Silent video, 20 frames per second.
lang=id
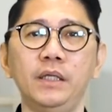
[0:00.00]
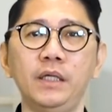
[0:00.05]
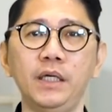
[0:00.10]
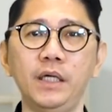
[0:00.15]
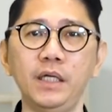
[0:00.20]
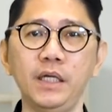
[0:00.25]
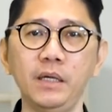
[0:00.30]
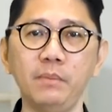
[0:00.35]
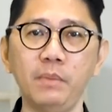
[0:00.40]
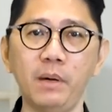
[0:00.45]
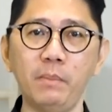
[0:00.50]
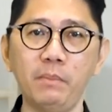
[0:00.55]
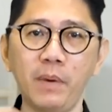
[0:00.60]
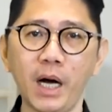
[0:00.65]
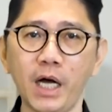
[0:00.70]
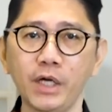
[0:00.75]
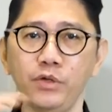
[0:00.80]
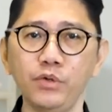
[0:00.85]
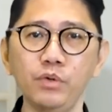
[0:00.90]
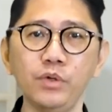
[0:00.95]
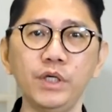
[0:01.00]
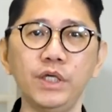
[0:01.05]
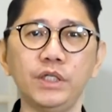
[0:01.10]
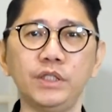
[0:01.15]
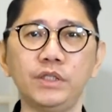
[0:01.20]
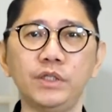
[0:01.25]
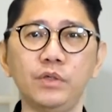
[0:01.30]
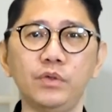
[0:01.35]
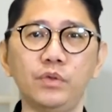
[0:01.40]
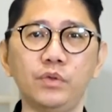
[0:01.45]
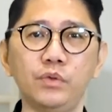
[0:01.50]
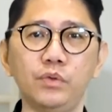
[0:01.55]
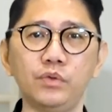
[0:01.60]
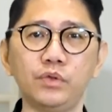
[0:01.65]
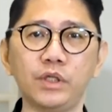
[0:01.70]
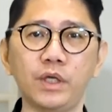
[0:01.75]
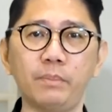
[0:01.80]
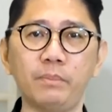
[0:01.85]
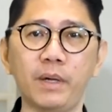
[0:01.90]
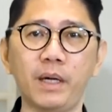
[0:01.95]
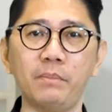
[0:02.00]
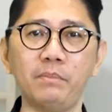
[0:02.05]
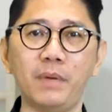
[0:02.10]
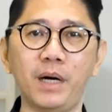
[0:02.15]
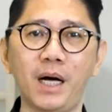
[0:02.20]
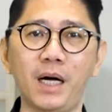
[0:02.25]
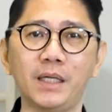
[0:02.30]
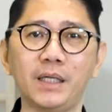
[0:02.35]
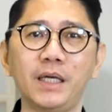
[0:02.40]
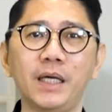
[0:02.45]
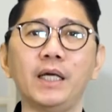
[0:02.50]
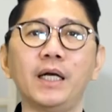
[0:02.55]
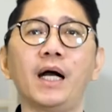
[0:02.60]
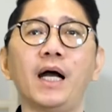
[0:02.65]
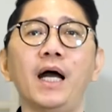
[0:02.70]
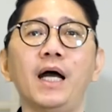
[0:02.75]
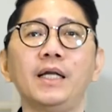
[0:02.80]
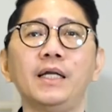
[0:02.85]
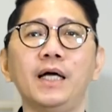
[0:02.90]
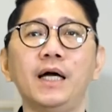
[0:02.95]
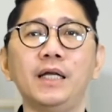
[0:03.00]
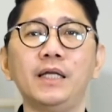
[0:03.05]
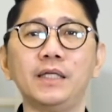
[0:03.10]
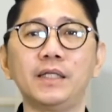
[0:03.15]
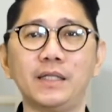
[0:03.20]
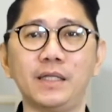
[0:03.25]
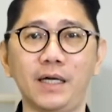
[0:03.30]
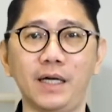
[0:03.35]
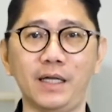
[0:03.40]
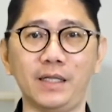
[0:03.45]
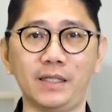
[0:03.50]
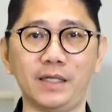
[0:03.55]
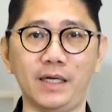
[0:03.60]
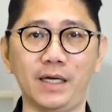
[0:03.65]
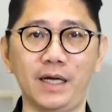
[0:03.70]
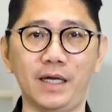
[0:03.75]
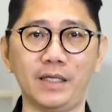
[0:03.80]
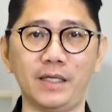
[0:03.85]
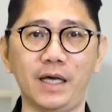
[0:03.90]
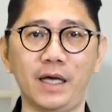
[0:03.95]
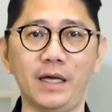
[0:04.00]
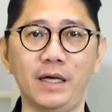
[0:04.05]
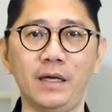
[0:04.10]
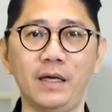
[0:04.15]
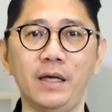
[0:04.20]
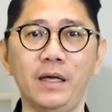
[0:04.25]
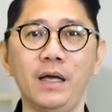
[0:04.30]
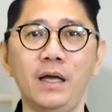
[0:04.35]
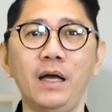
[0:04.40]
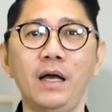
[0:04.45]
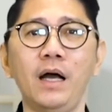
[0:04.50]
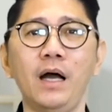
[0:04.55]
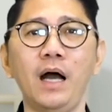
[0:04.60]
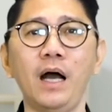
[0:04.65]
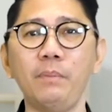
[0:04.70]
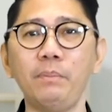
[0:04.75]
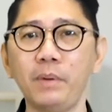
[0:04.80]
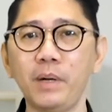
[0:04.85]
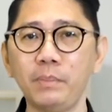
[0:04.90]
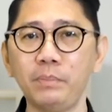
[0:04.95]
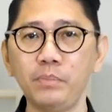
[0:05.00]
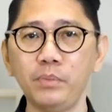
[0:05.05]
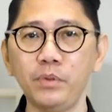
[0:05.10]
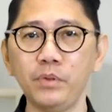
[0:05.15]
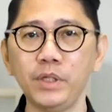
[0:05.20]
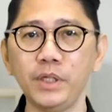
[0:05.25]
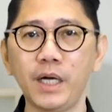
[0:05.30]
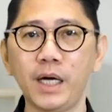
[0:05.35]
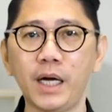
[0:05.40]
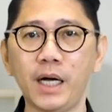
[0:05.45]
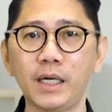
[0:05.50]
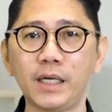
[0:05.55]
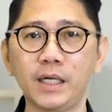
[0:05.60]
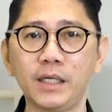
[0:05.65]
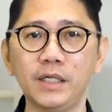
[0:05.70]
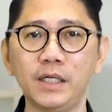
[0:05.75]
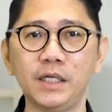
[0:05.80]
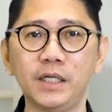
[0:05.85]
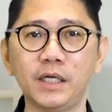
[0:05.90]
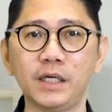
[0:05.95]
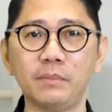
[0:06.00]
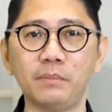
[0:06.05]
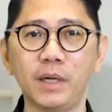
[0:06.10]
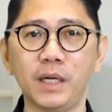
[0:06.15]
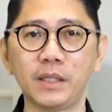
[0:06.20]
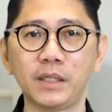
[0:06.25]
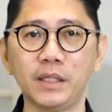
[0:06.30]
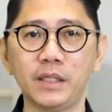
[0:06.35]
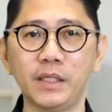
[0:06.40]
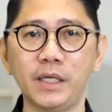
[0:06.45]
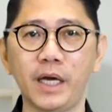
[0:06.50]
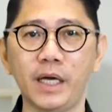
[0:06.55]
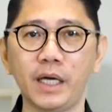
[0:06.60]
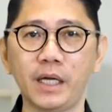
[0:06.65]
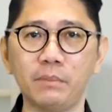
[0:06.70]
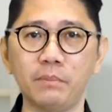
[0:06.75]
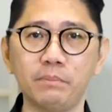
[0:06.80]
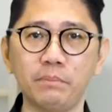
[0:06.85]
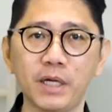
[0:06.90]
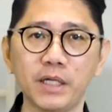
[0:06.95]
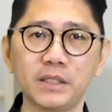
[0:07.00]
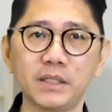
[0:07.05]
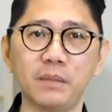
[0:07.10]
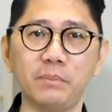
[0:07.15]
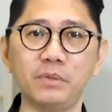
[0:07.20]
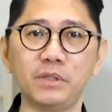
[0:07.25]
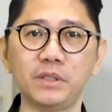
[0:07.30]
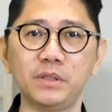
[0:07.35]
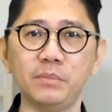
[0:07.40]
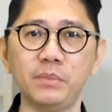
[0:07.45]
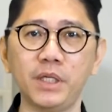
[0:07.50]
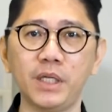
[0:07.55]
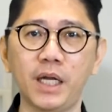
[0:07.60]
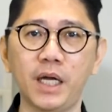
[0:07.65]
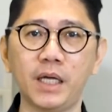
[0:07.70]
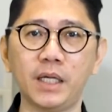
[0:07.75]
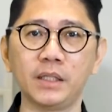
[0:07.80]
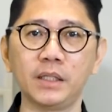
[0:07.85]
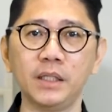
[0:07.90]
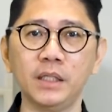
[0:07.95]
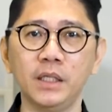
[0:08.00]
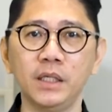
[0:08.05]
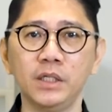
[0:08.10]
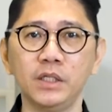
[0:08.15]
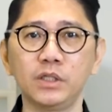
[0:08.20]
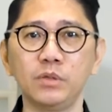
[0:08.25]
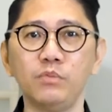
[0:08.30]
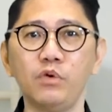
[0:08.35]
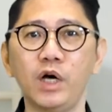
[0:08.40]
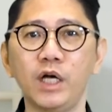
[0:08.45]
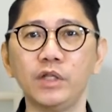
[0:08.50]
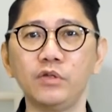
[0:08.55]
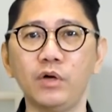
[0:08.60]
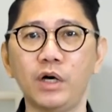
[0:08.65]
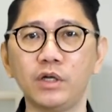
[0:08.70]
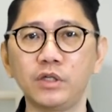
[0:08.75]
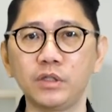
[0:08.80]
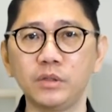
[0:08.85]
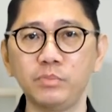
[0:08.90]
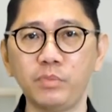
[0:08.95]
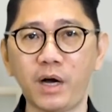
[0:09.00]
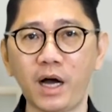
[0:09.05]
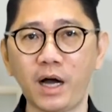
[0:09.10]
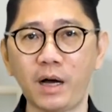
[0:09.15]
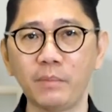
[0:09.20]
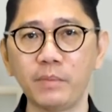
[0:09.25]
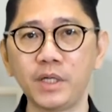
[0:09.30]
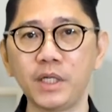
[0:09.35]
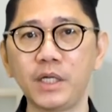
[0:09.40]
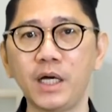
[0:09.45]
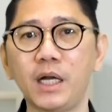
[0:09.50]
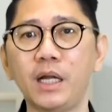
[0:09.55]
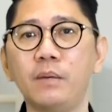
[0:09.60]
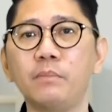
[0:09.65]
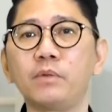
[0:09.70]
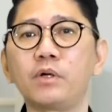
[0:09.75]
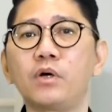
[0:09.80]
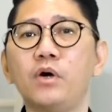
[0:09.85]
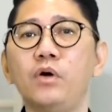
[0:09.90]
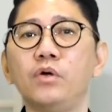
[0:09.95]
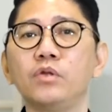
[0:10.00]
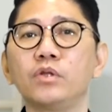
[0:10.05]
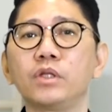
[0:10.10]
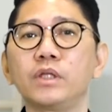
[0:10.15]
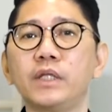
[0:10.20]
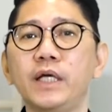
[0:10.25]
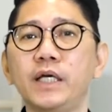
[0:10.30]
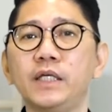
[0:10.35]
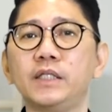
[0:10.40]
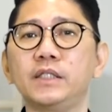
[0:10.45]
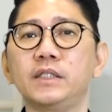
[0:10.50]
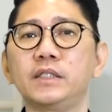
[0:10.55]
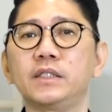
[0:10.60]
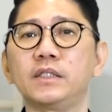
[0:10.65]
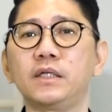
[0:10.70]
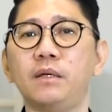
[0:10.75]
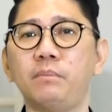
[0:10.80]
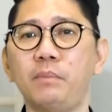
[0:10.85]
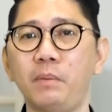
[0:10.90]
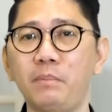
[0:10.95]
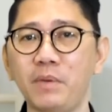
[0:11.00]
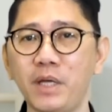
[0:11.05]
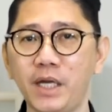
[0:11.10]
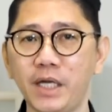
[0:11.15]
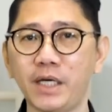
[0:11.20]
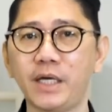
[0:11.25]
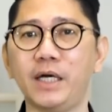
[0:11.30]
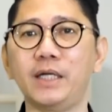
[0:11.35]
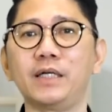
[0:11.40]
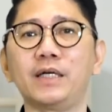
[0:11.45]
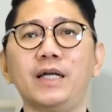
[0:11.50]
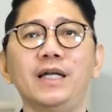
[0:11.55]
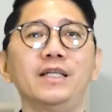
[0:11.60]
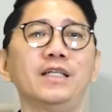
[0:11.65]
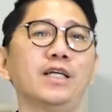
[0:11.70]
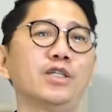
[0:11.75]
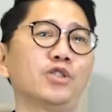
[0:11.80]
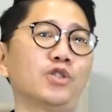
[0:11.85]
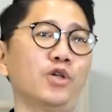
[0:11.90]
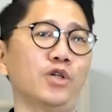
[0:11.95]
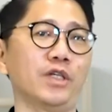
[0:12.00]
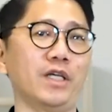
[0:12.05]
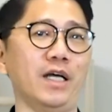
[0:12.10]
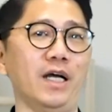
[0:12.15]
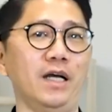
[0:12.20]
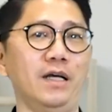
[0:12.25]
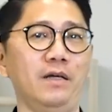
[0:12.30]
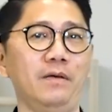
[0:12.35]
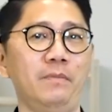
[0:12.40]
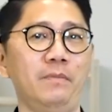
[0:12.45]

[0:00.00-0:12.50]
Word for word: Ini memayungi seluruh ucapan bahagia yang ada di tengah-tengahnya. Apapun yang akan dinikmati di ayat 4 sampai 9 semua itu harus dipahami dalam konteks kepemilikan kerajaan sorga.